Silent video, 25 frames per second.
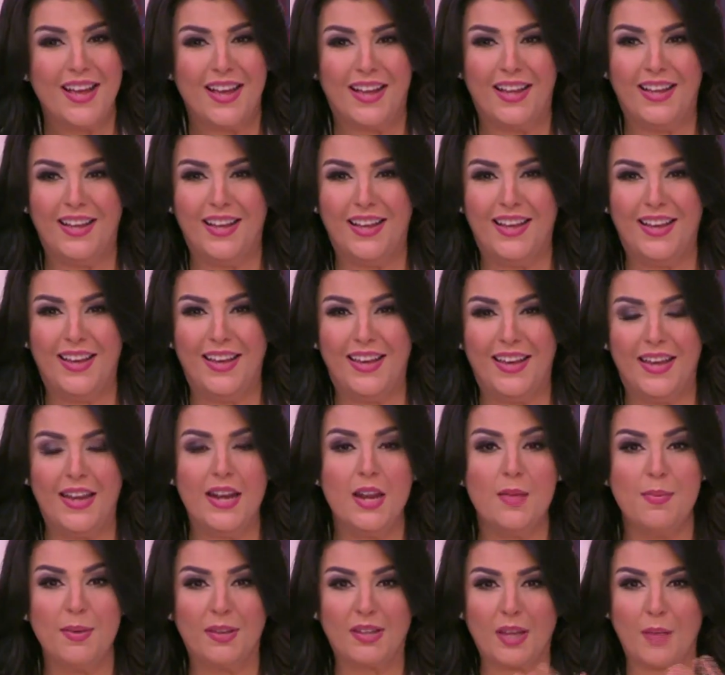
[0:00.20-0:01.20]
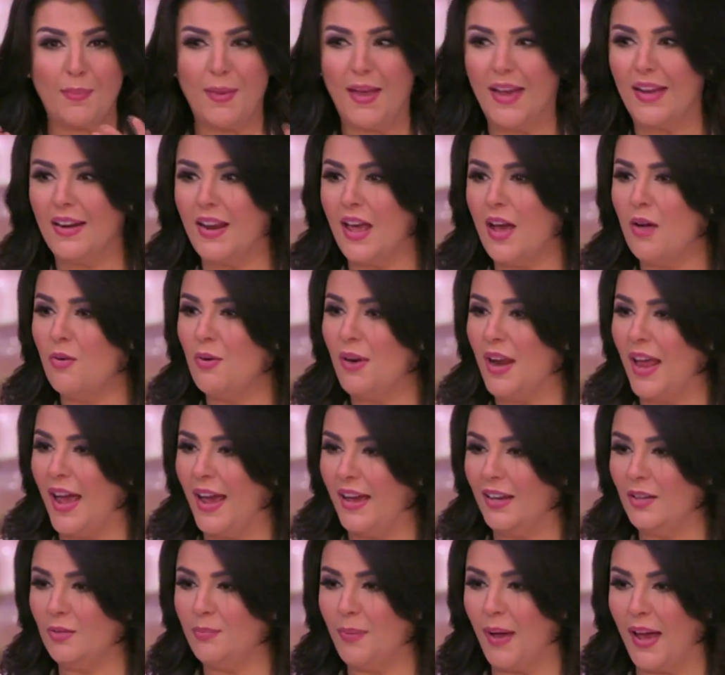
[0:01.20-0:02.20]
آه، اللي بيتابعنا واللي
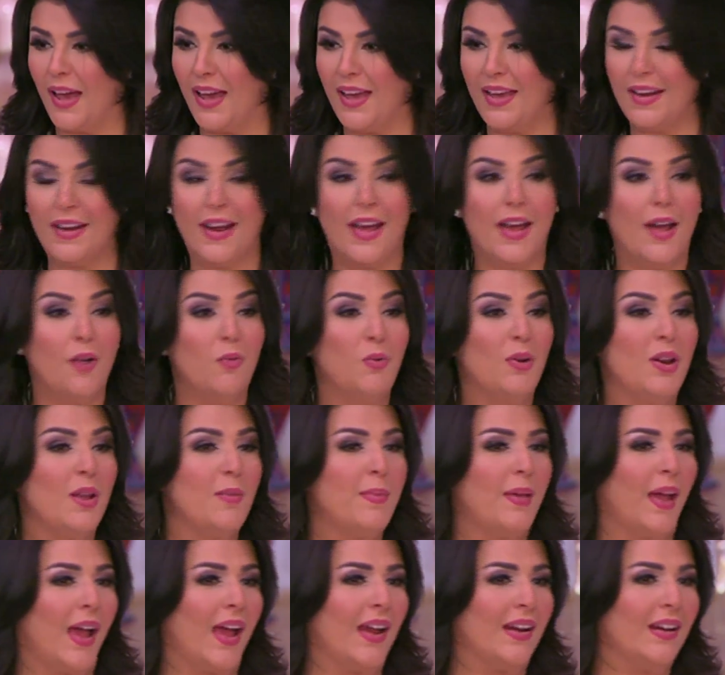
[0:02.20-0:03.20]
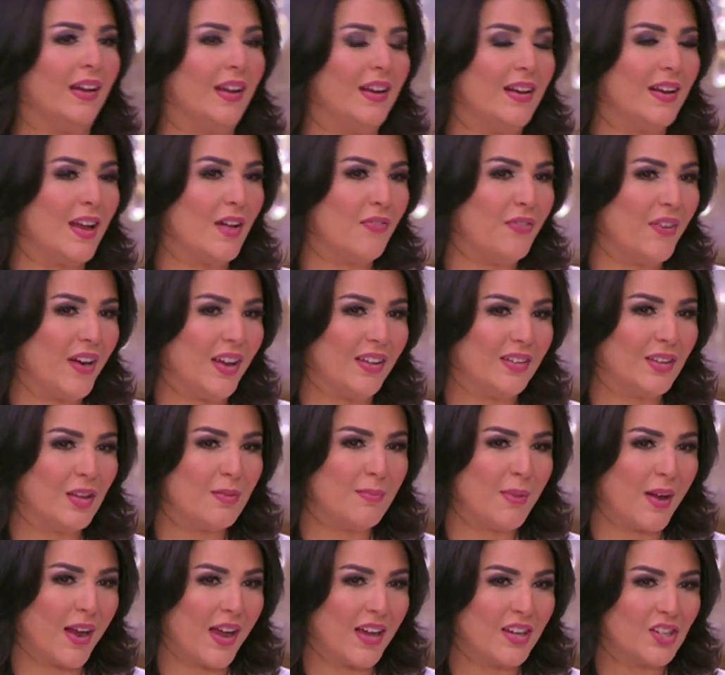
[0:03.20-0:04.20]
قاعد معانا واللي بيغني لنا فرقه
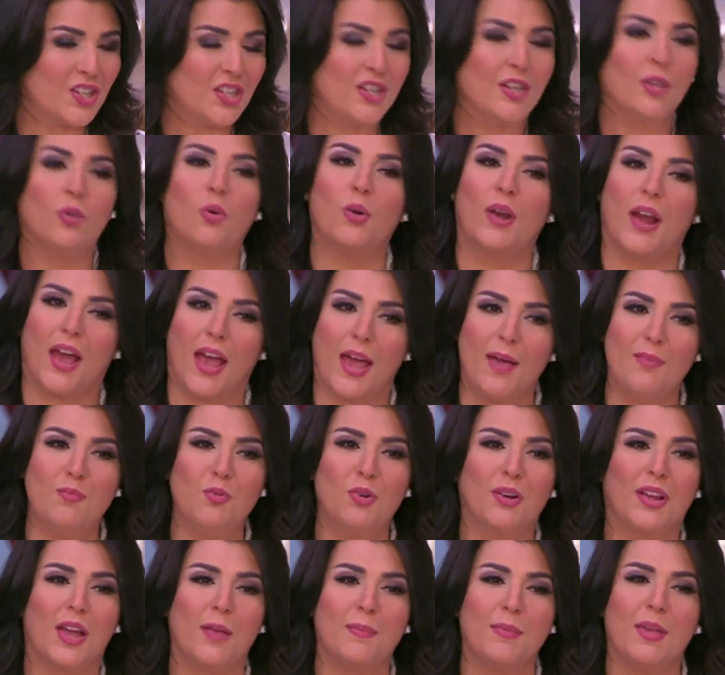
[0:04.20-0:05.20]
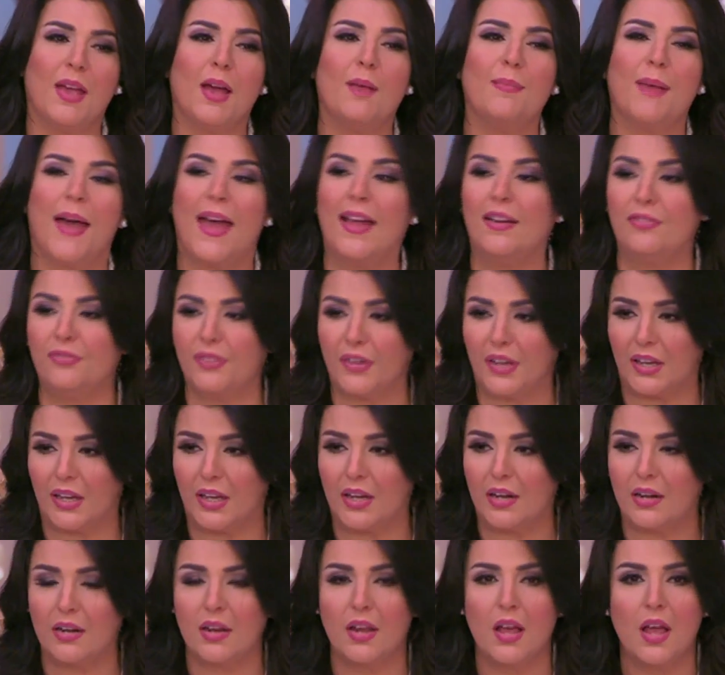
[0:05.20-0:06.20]
المرعشلي كل عام والجميع بالف
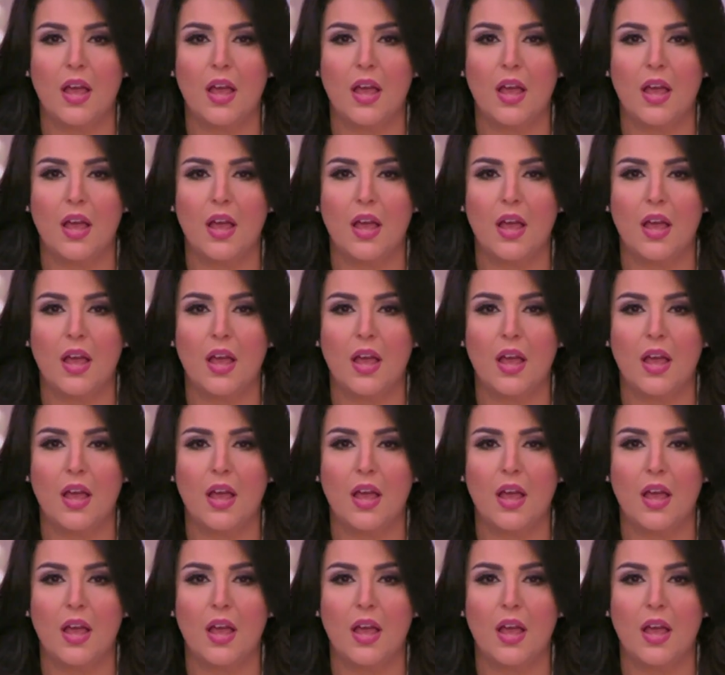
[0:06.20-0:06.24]
خير